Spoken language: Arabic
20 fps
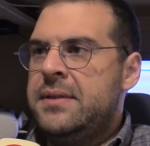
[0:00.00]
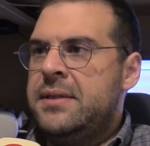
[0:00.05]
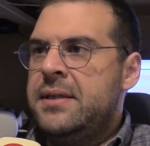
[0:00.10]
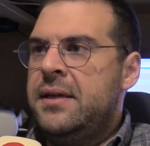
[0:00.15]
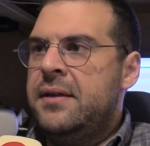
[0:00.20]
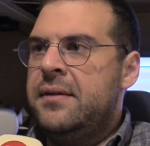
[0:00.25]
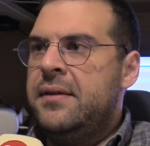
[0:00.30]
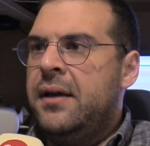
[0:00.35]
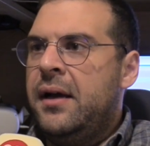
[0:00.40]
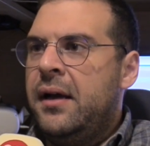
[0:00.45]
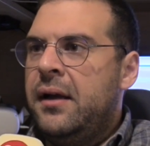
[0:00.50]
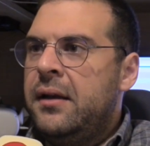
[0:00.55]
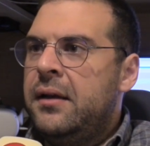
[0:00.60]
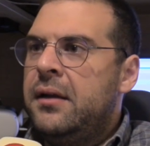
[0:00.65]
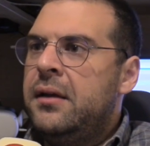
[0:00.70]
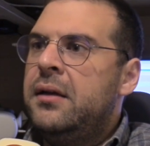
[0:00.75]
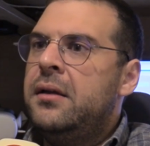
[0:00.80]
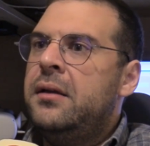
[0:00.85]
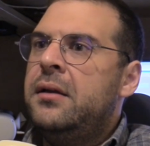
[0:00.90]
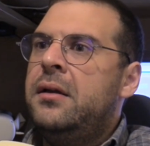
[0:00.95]
زياده
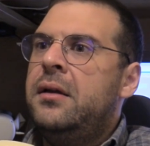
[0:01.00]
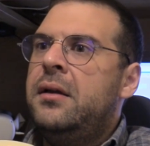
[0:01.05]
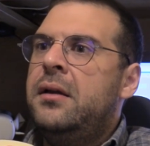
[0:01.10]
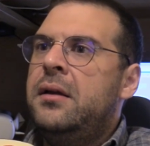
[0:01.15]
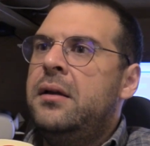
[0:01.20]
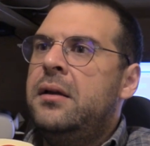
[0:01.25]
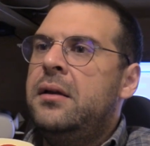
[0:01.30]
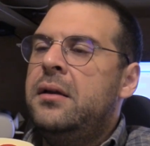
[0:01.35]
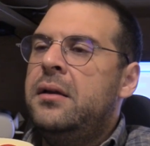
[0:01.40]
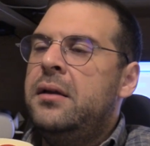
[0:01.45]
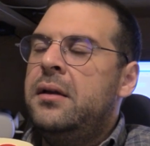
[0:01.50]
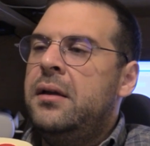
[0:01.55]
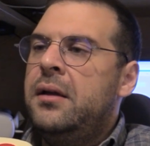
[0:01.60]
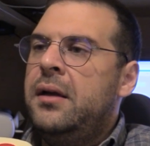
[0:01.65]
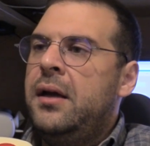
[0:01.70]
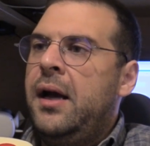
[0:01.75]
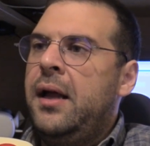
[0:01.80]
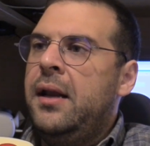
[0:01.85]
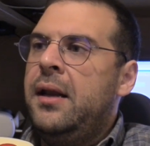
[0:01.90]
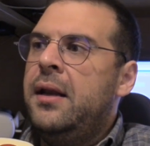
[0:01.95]
على آه،
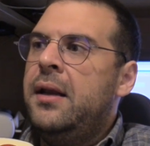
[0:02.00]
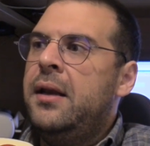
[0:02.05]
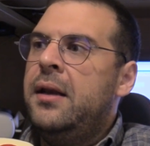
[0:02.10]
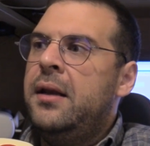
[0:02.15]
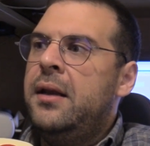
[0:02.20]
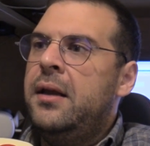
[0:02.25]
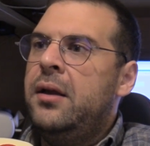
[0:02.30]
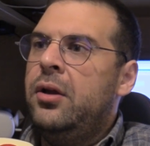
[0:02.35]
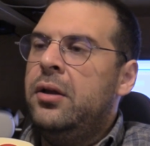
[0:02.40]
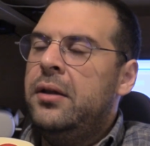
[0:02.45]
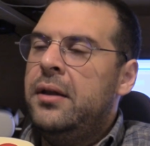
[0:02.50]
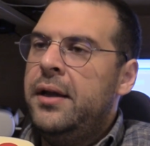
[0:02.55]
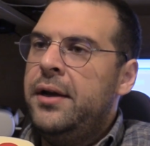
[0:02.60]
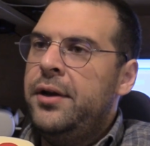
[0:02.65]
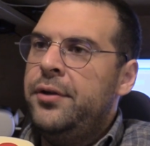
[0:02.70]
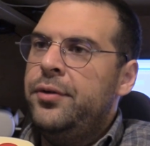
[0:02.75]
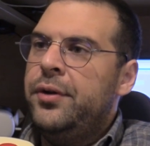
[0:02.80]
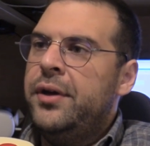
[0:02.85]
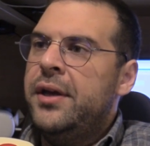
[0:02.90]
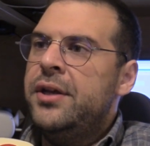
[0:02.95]
على الاونلاين
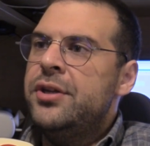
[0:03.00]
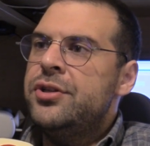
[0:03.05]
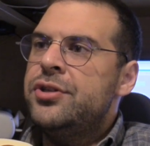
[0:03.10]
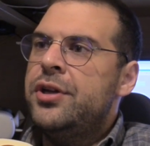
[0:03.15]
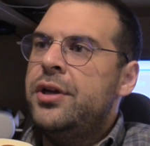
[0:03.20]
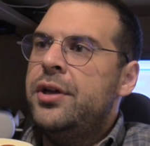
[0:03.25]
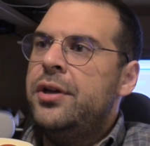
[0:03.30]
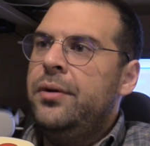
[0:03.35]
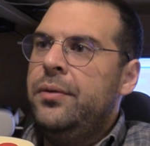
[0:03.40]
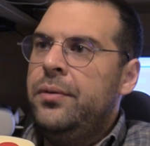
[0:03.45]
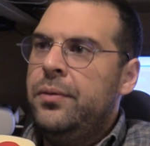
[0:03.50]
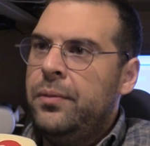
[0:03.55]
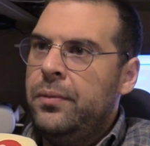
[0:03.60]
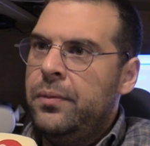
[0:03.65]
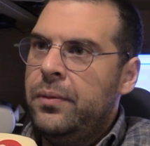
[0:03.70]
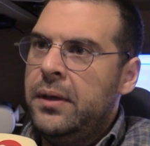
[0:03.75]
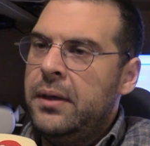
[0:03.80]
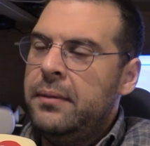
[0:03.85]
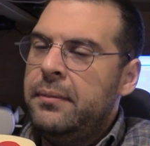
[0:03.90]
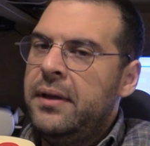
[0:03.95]
اديوكيشن
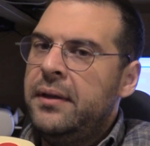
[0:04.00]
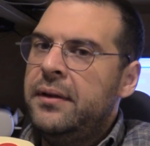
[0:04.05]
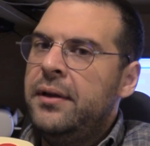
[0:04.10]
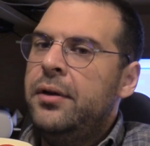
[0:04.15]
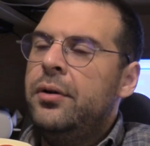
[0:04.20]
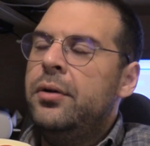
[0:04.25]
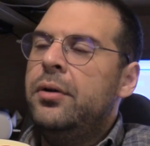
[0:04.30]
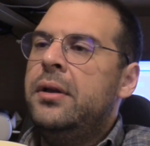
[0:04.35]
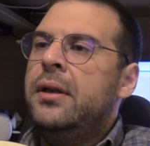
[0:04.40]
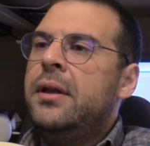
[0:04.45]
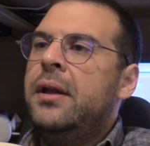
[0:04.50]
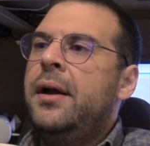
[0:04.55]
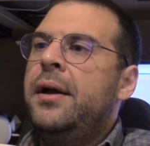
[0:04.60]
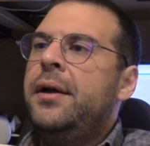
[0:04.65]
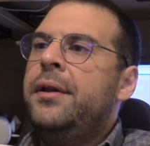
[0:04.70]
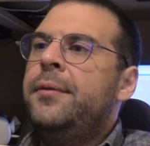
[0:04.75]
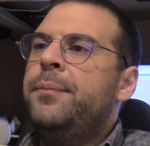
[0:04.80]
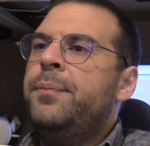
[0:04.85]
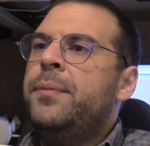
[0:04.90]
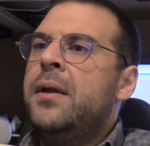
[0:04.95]
والميتينج
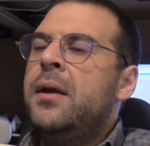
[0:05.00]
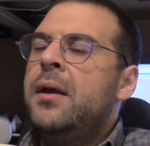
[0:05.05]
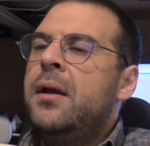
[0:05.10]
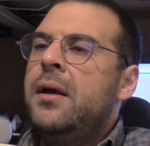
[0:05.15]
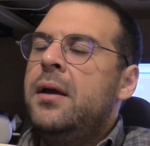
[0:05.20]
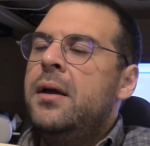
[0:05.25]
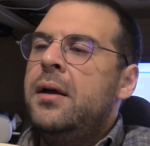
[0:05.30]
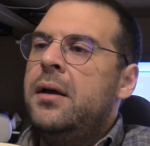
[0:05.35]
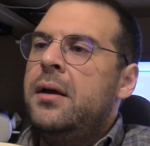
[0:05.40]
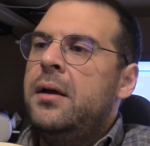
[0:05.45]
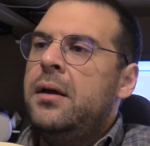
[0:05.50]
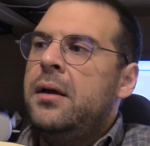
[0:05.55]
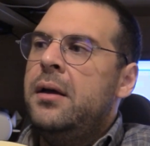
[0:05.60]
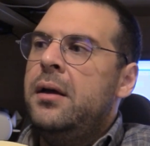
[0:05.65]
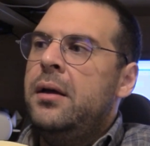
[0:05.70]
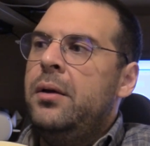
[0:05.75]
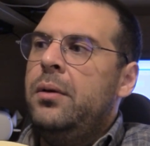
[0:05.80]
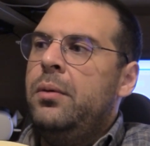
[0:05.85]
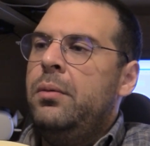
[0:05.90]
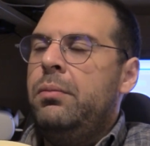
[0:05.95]
اونلاين
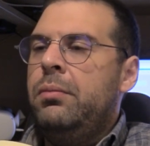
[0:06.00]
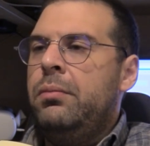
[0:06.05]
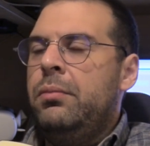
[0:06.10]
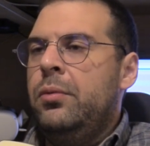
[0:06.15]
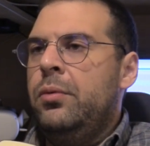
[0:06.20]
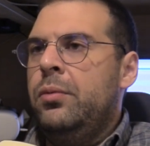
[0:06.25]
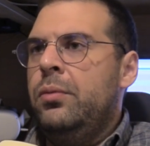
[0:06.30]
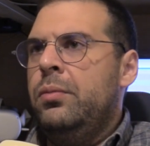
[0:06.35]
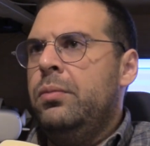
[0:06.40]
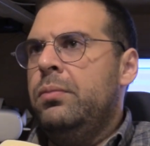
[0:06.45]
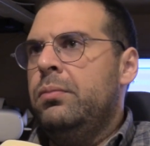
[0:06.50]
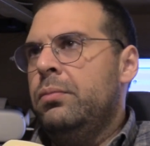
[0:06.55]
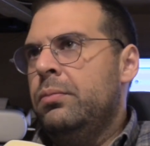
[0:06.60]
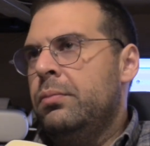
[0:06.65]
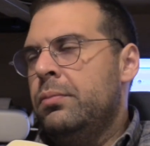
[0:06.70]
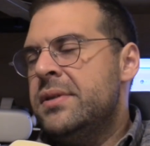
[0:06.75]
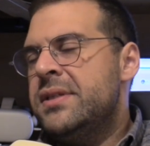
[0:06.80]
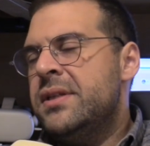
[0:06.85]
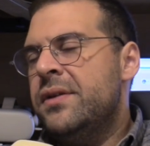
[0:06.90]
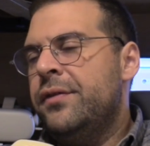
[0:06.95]

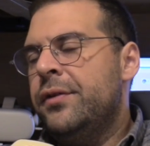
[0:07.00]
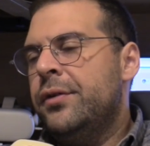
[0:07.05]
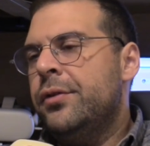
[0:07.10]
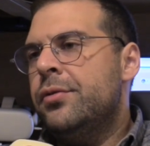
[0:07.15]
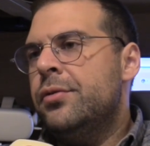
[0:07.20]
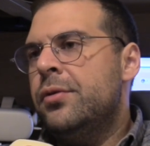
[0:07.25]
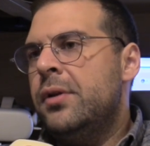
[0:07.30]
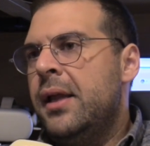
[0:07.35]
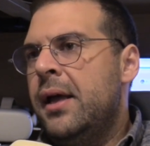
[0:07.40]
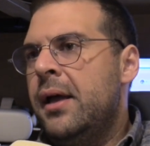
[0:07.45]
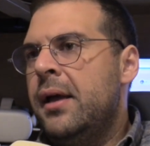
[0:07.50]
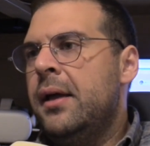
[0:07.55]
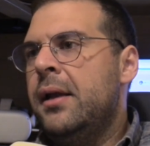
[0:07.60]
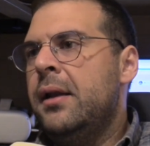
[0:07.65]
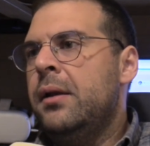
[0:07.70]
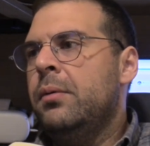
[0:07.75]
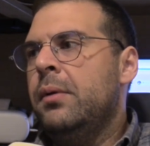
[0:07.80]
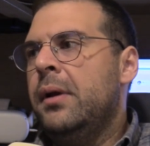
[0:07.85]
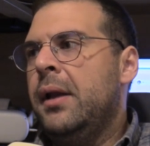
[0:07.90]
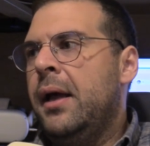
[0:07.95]
وبصفة انه
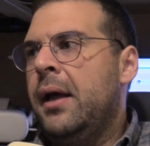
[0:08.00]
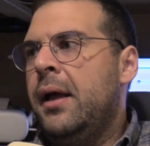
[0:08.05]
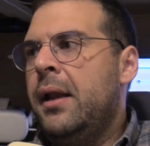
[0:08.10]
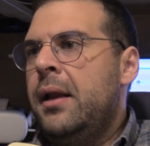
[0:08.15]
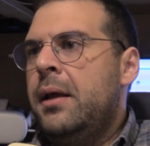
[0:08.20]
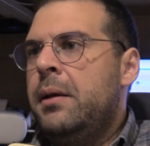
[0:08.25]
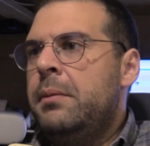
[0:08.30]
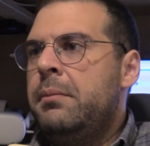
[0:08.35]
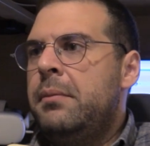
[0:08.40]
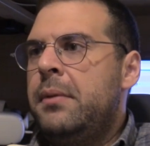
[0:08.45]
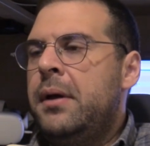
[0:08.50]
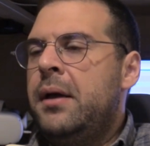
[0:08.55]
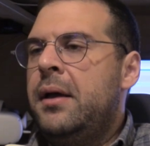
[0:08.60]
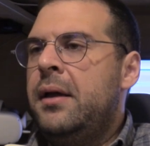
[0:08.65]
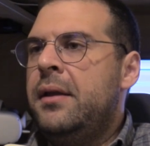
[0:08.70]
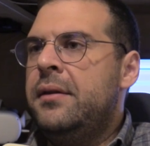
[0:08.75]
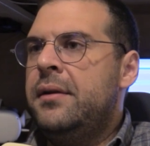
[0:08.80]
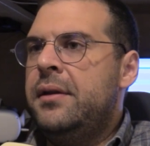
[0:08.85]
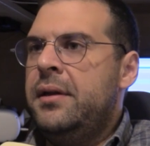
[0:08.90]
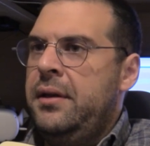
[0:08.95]
الاهل والعالم ما
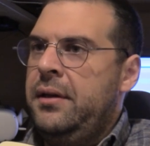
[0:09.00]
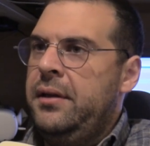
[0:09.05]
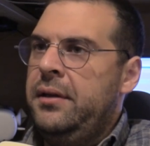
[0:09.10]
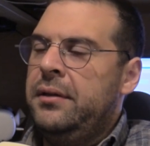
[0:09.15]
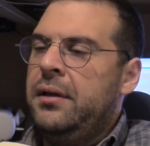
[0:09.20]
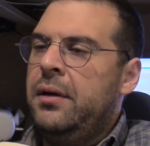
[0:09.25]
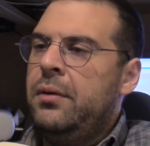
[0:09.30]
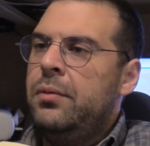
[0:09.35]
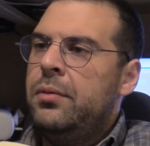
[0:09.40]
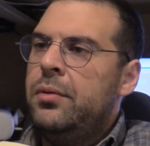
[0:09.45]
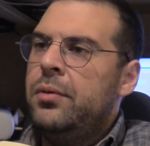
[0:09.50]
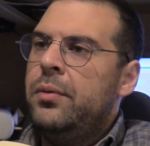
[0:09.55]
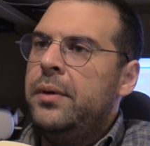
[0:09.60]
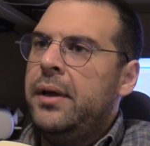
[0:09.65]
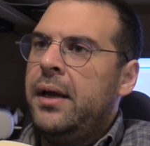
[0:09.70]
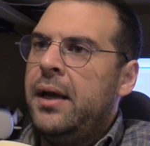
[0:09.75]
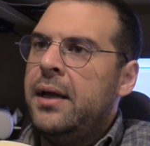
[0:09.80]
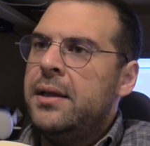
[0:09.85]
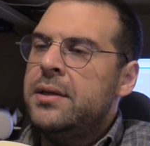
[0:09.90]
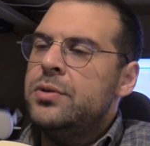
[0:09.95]
قادرين يطوروا
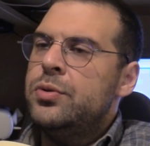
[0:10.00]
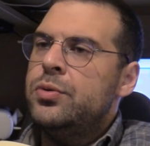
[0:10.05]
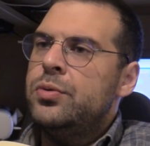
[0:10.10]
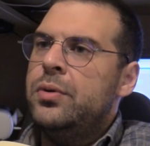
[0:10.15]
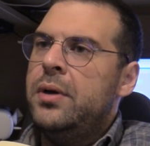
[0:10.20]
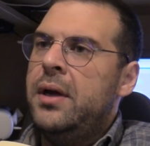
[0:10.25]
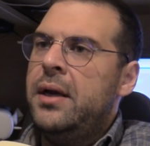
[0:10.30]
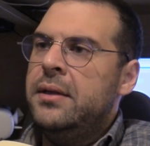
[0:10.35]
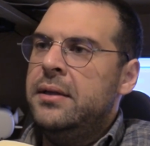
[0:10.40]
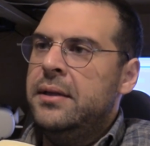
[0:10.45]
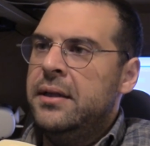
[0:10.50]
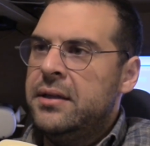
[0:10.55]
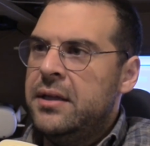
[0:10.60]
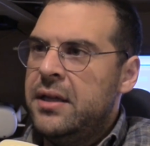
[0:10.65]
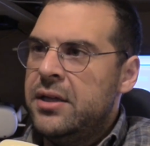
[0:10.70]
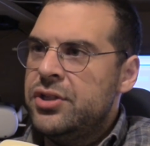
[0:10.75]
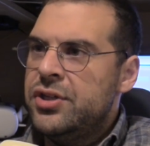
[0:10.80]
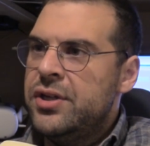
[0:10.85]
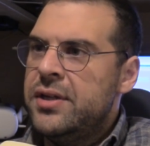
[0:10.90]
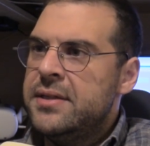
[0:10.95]
ويحدثوا هيدي
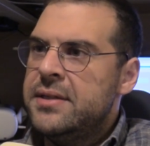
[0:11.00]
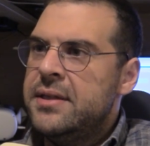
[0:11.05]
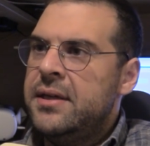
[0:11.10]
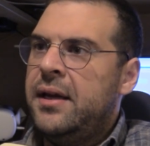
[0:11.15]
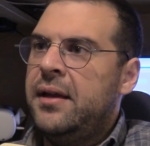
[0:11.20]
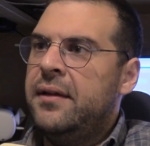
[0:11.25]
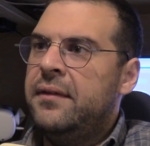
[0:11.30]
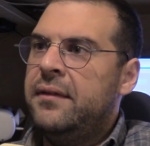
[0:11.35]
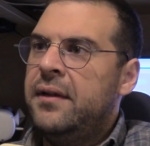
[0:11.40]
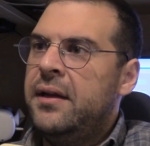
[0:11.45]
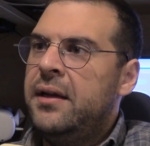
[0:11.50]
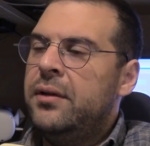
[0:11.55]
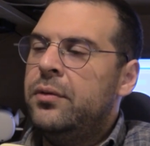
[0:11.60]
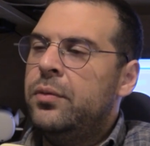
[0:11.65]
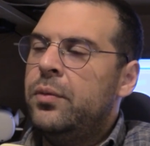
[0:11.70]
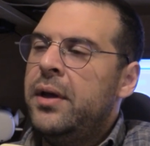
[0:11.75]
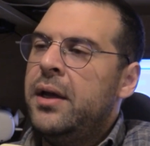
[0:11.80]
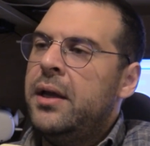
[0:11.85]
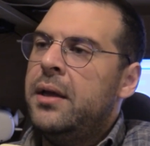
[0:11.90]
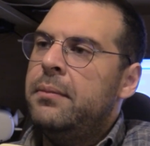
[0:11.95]
الاجهزة حتى
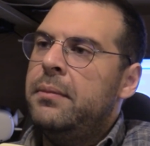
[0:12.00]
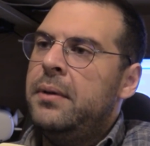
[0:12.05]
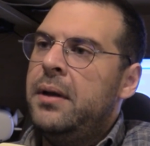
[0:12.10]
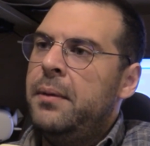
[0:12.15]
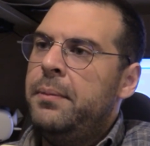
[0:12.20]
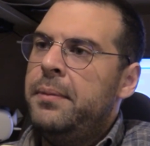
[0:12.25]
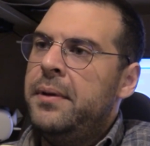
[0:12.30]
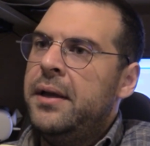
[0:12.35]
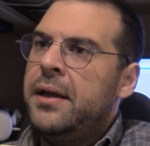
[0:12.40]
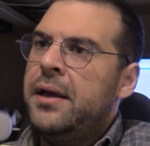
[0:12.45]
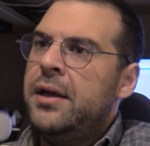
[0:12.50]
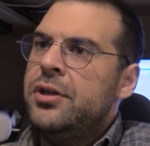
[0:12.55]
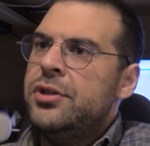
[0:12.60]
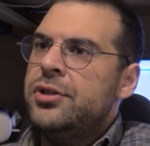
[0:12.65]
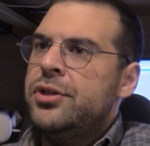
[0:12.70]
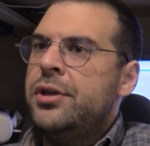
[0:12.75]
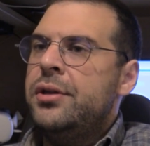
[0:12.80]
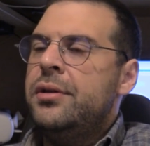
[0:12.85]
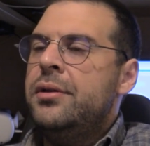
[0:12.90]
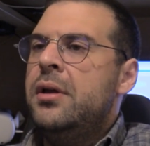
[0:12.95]
لتواكب
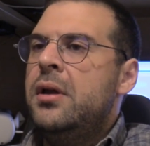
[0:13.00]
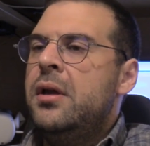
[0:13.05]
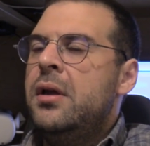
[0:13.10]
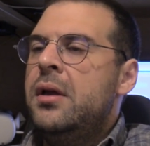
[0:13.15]
الابليكيشن